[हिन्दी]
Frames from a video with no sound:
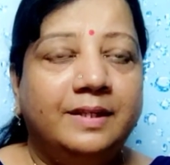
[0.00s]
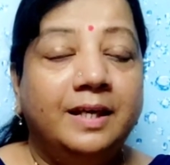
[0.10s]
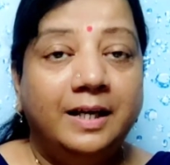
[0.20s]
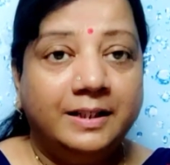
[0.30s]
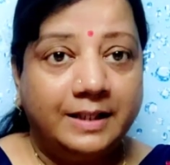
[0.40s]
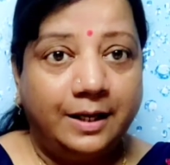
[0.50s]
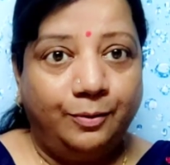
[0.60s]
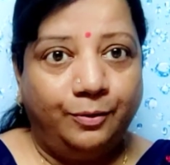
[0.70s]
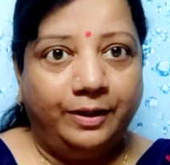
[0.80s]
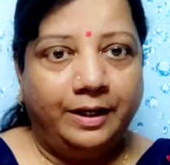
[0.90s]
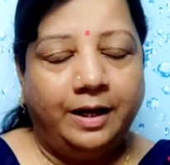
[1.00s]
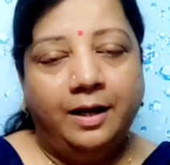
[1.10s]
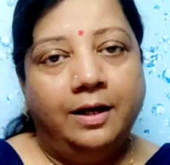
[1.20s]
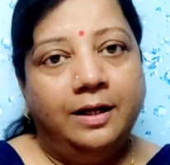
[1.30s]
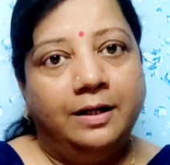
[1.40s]
एक साल हो गया
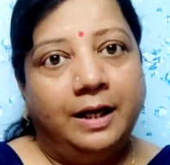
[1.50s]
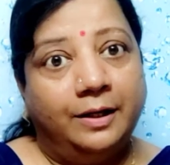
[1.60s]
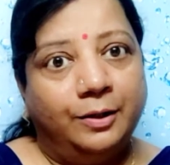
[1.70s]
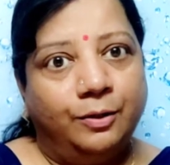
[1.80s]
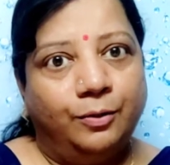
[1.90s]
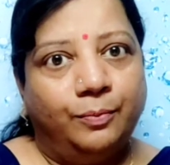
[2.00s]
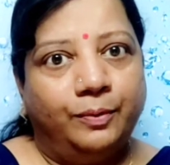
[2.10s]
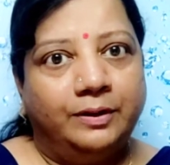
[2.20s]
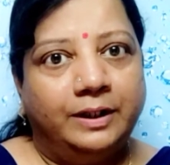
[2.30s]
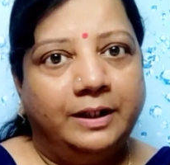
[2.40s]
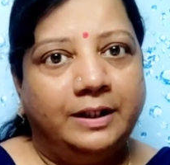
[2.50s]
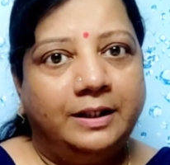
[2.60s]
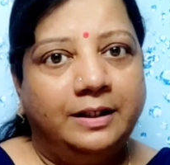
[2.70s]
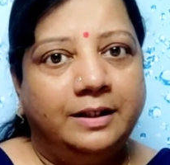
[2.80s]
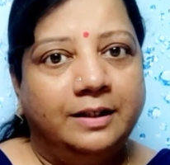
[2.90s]
कहने को लोग बोलते हैं कि
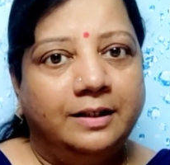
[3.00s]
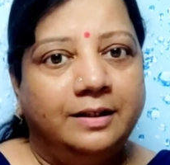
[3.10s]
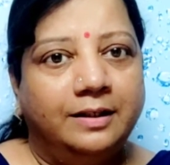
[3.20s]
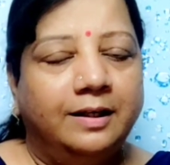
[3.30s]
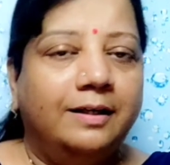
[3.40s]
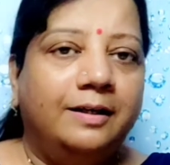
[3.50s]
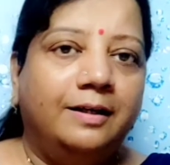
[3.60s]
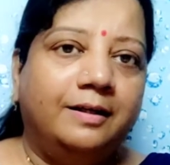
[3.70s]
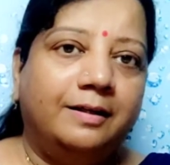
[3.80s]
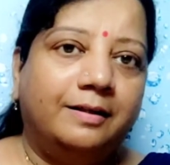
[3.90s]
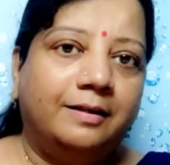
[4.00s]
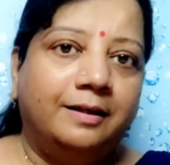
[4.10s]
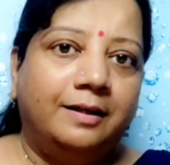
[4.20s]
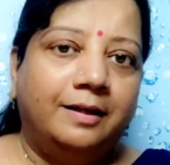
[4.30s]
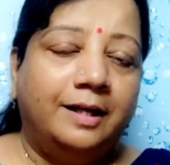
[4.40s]
अरे
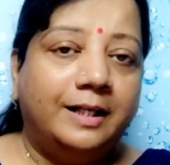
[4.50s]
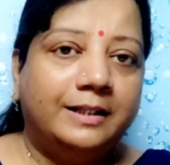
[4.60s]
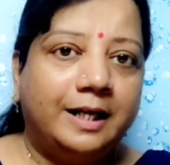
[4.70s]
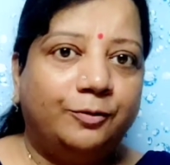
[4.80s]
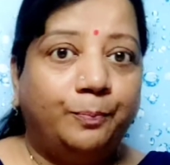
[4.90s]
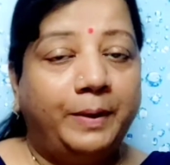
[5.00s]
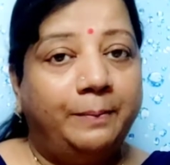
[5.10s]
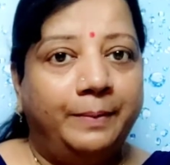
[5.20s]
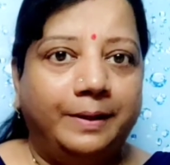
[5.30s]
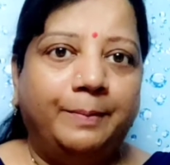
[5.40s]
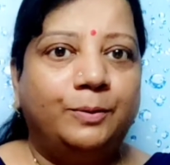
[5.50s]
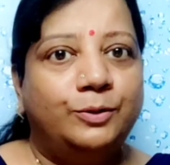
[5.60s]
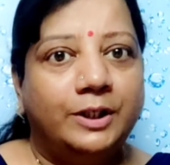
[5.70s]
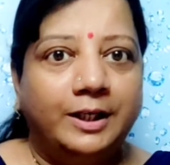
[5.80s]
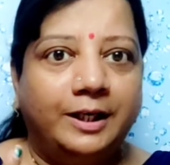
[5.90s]
एक साल तो पल भर में
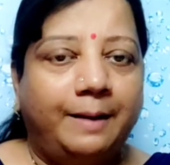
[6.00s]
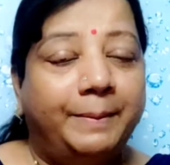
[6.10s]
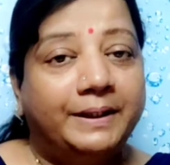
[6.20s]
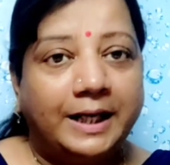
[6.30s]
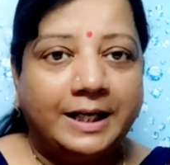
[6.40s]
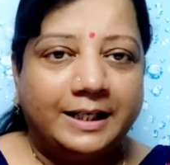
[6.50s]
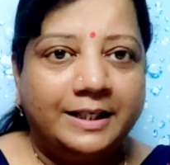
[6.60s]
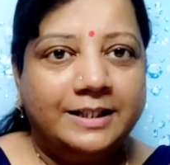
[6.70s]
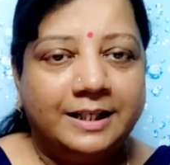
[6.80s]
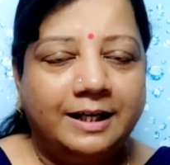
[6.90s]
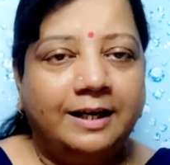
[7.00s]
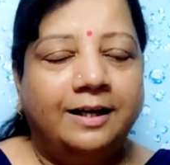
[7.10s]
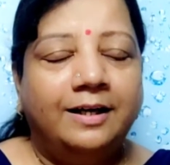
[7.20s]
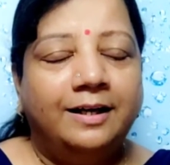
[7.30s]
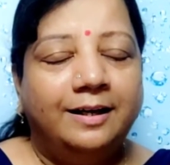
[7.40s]
गुजर गया पता ही नहीं चला
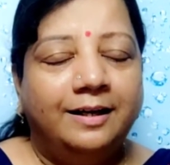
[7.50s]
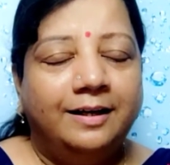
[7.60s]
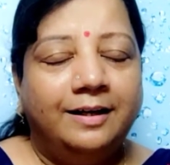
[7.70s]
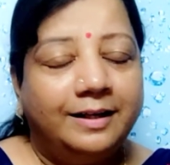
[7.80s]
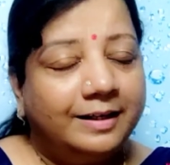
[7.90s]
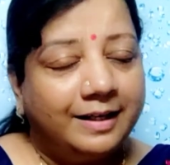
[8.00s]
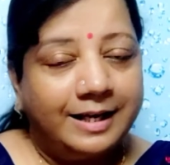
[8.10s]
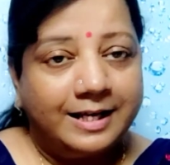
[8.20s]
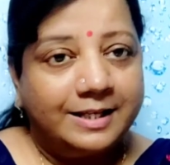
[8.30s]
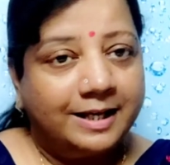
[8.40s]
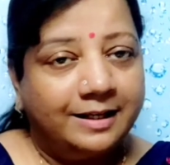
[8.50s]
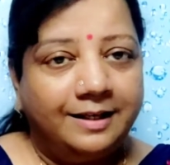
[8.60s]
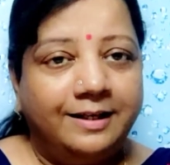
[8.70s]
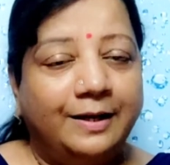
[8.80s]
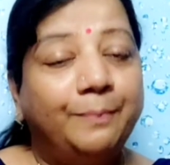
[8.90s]
लेकिन ऐसा
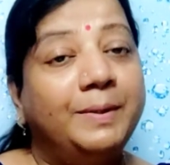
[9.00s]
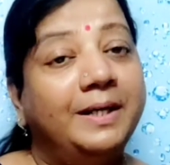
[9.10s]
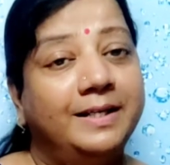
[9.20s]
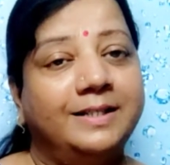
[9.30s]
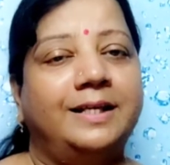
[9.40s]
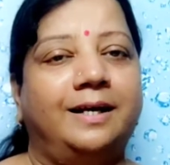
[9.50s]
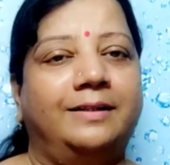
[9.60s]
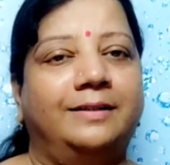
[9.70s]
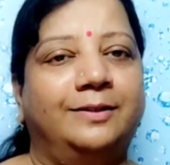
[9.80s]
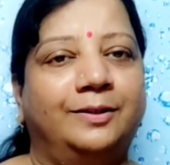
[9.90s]
नहीं है मेरे साथ